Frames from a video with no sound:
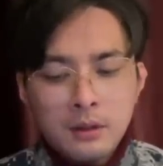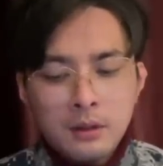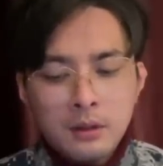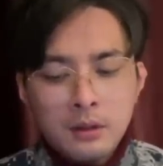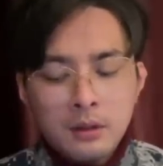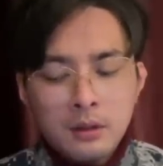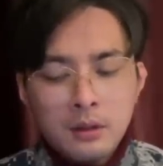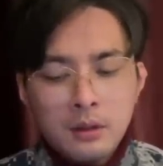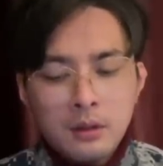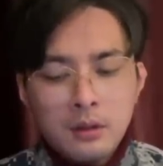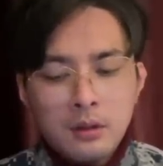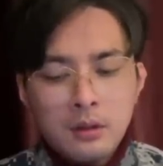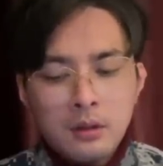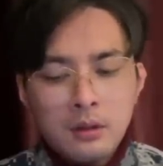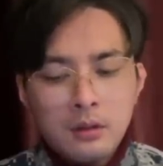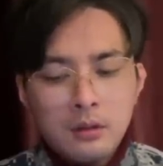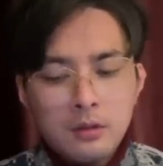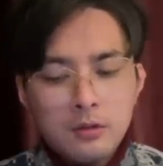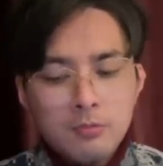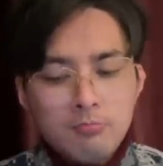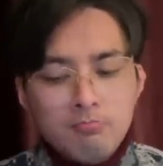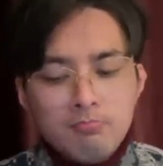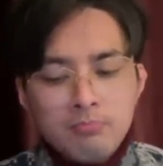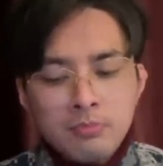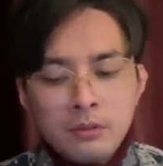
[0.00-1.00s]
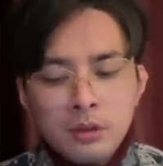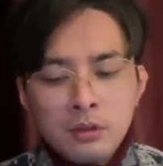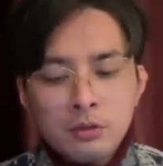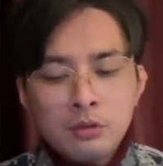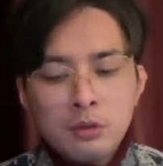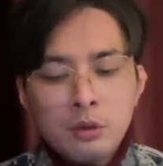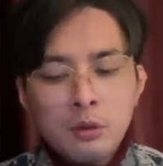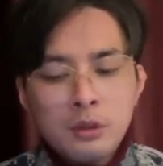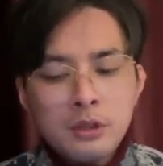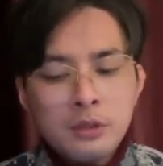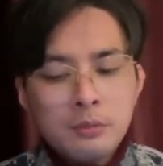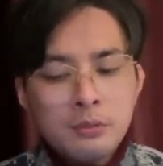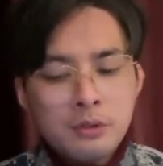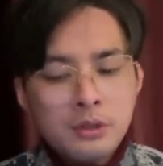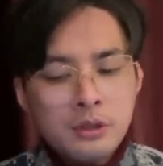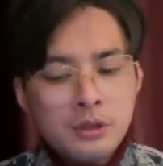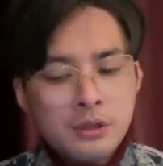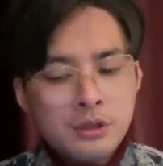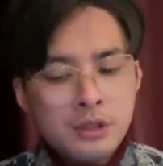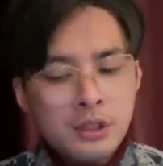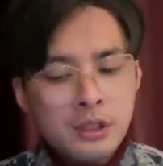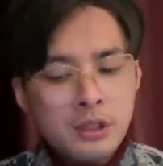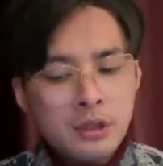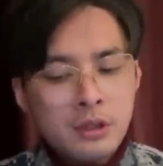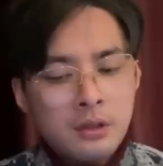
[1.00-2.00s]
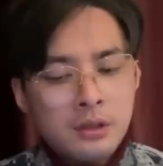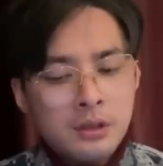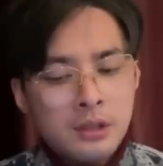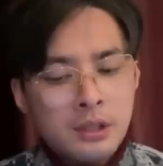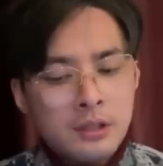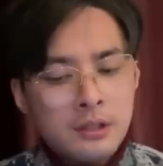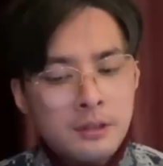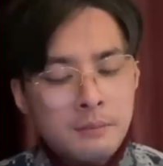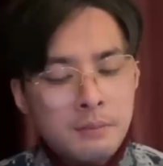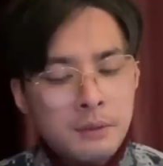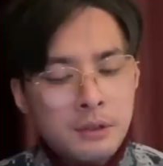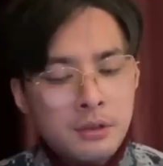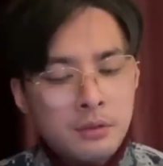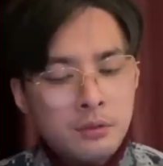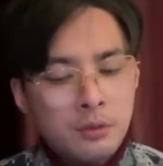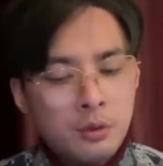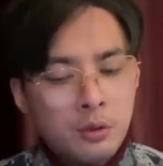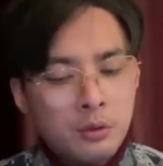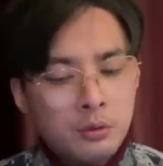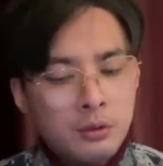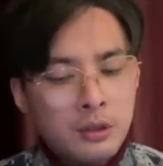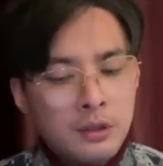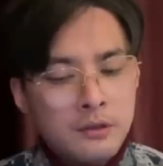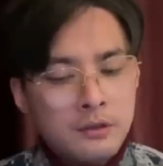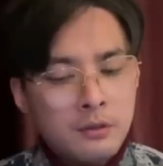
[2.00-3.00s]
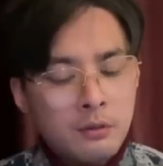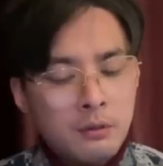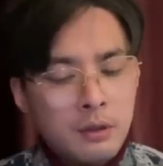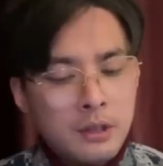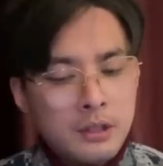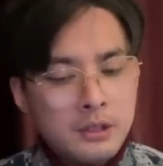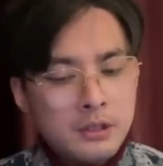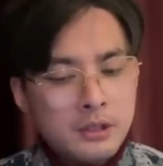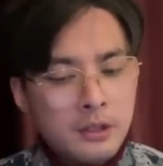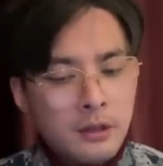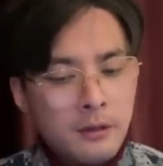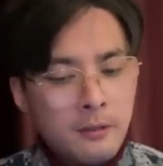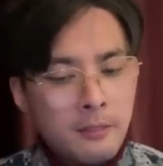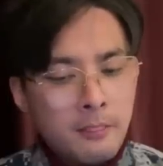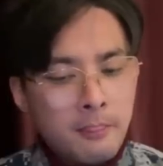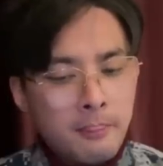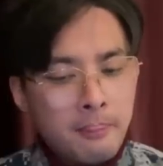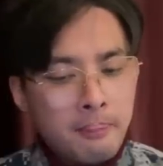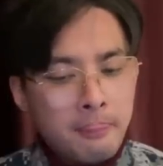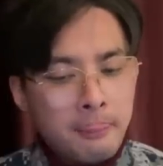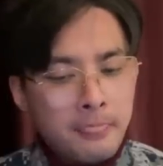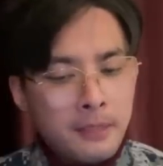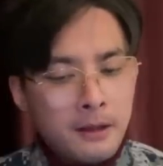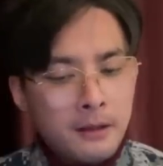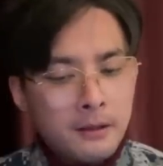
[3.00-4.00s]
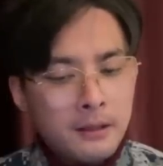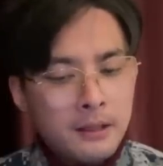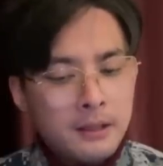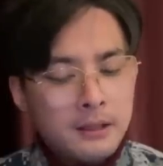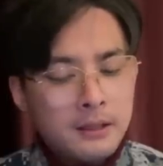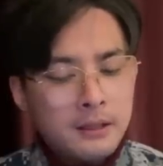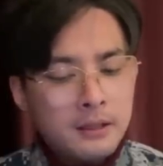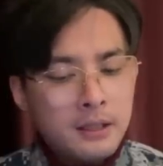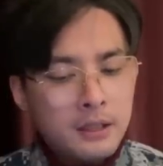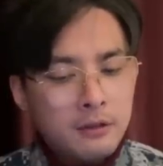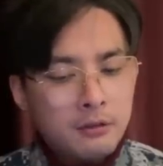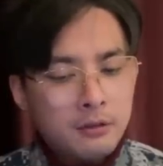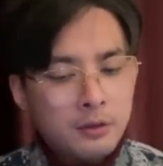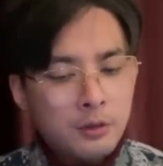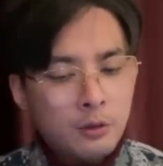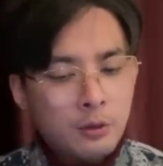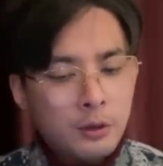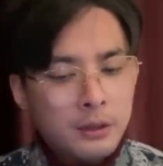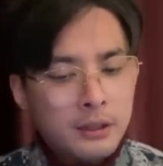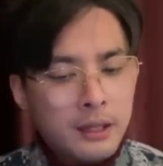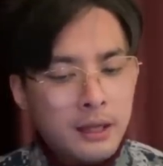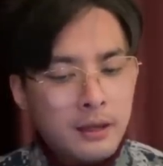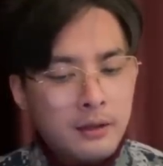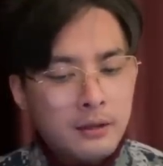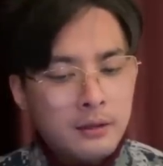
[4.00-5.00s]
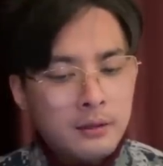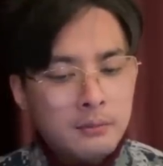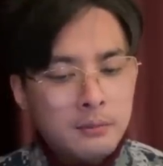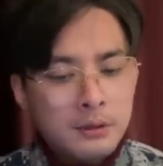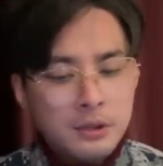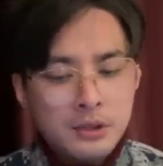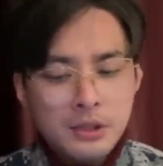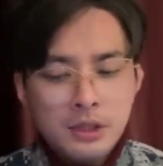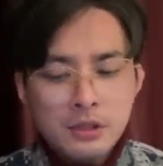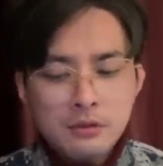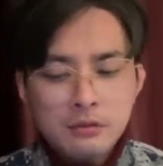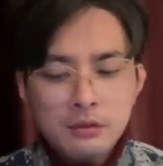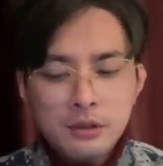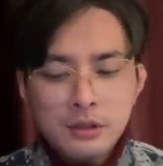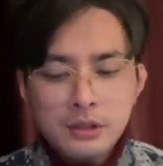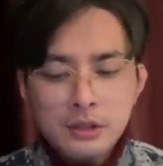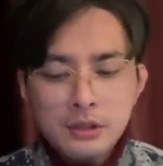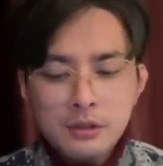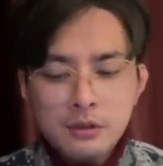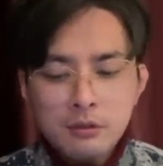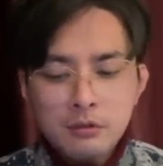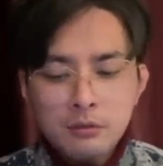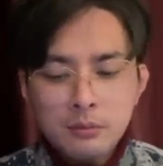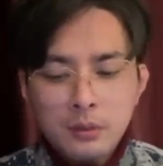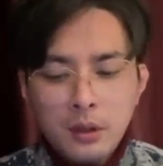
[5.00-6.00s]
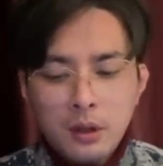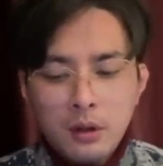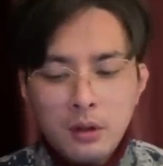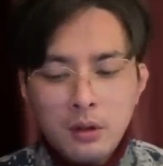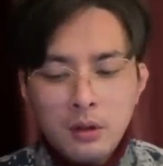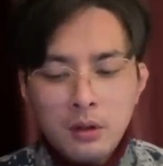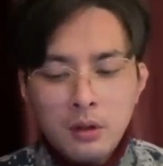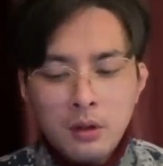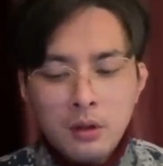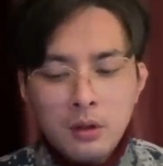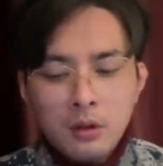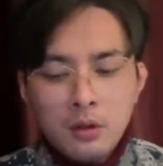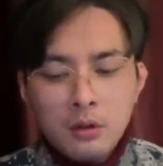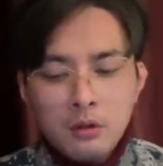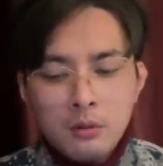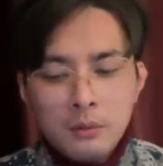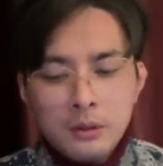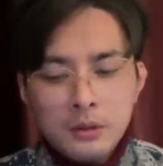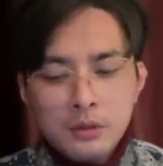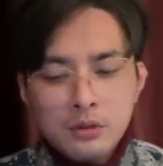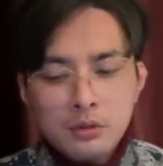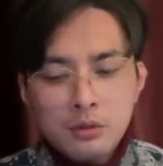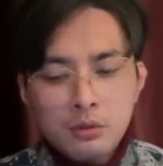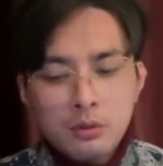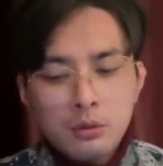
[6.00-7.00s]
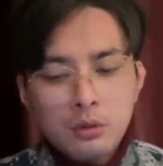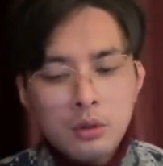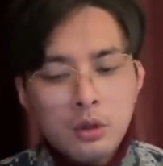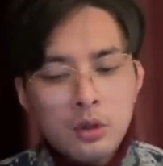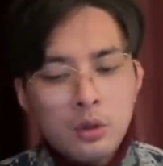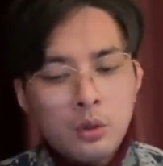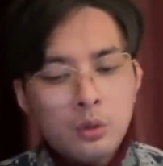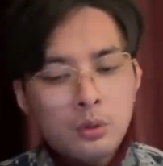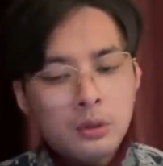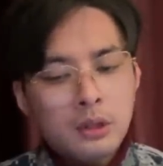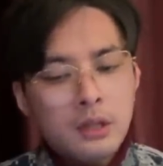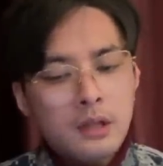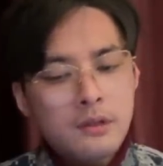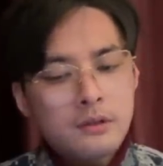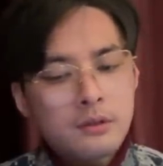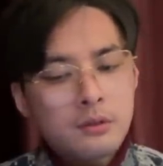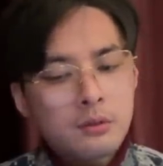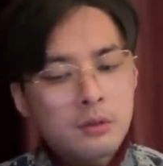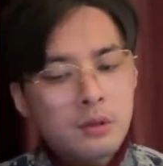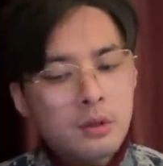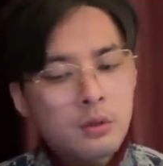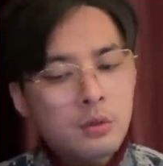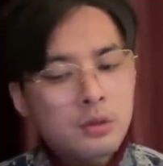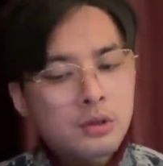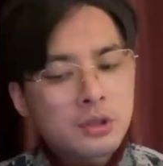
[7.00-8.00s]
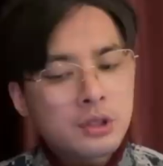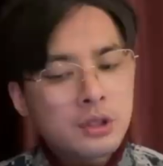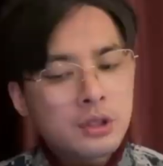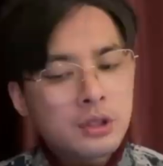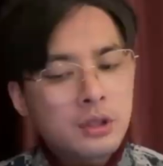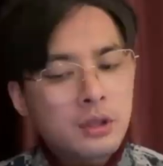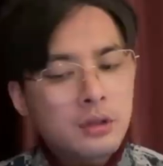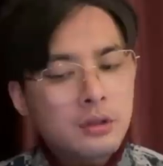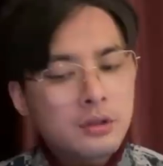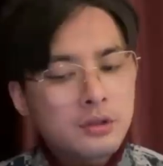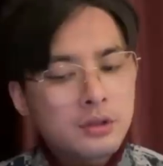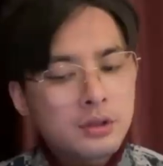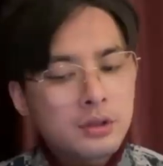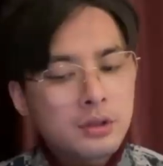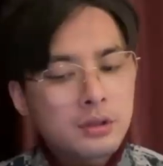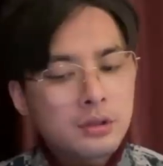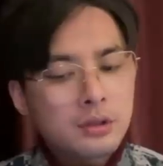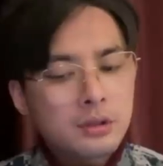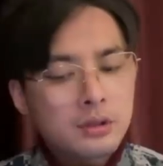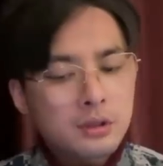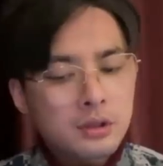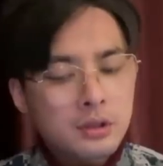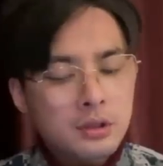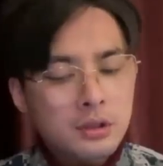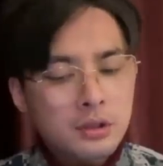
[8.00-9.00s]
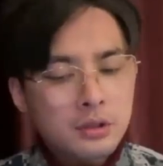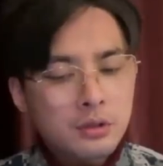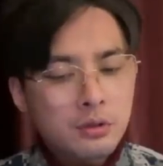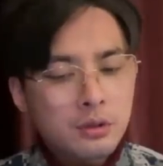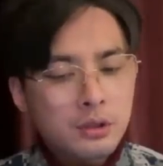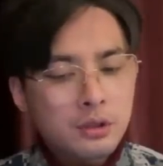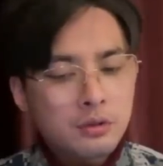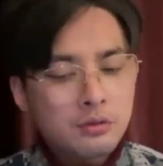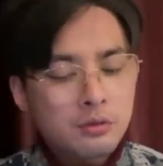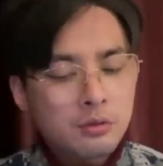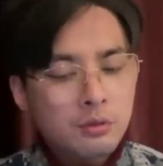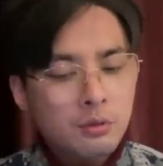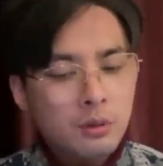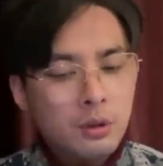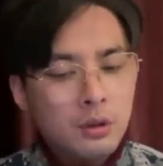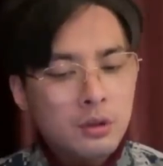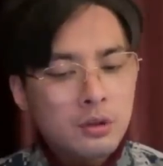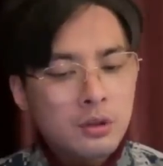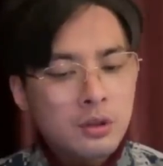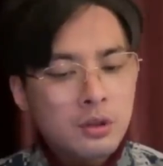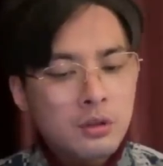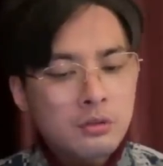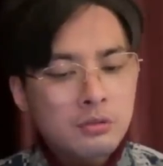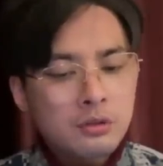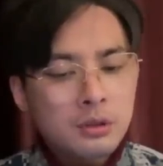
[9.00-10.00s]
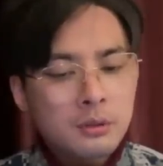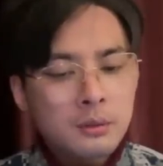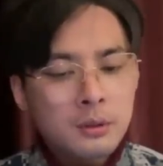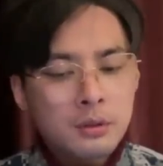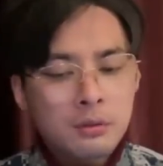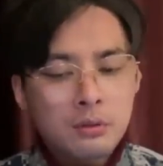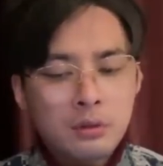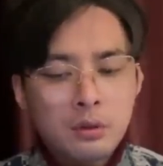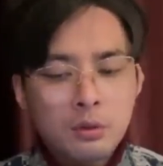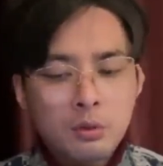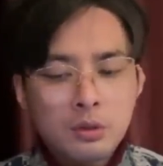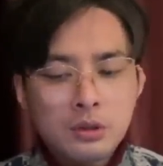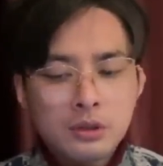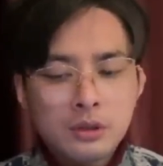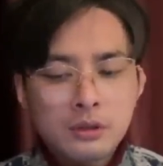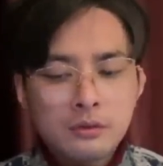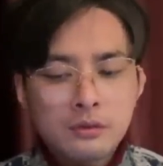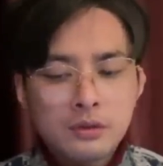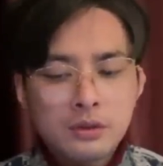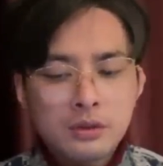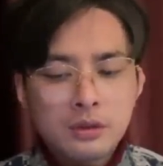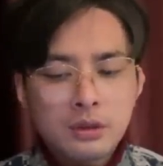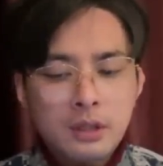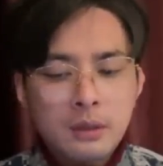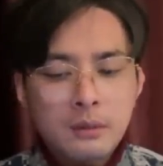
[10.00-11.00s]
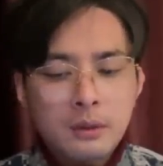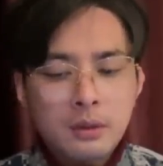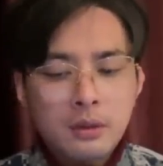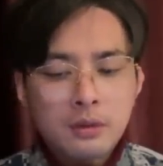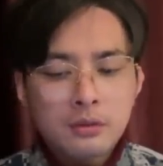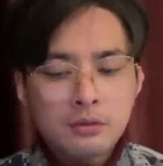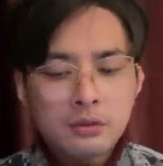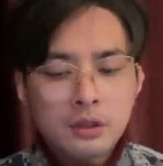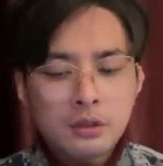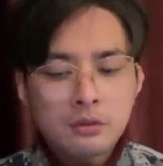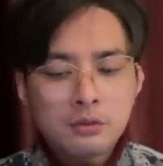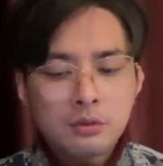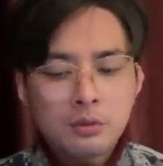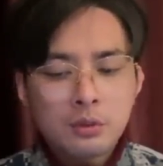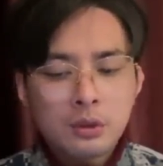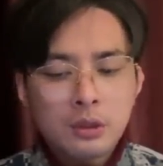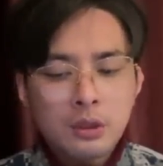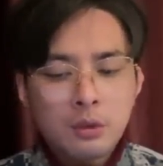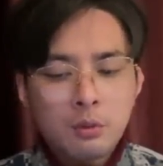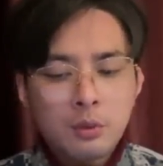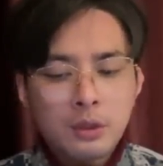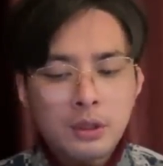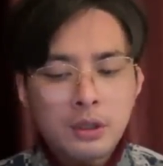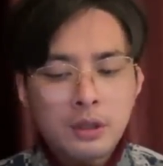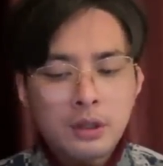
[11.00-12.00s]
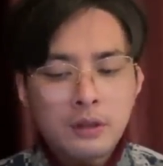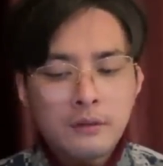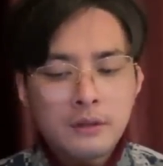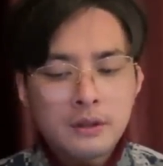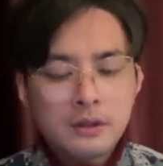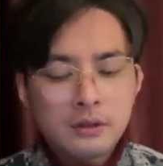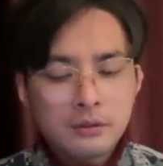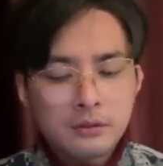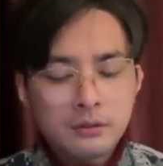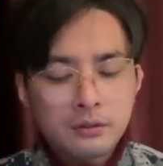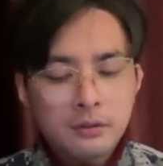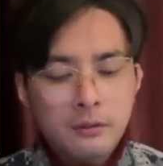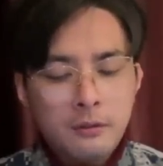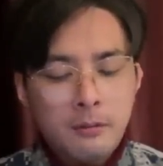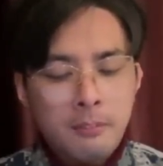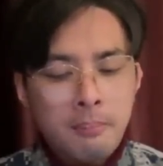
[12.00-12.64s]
呃，中国外交部长秦刚今天在北京与洪都拉斯外长雷伊娜举行会谈，并签署了建交公报。公报指出，洪都拉斯共和国承认世世界上只有一个中国，中华人民共和国政府是代表全中国的唯一合法政府，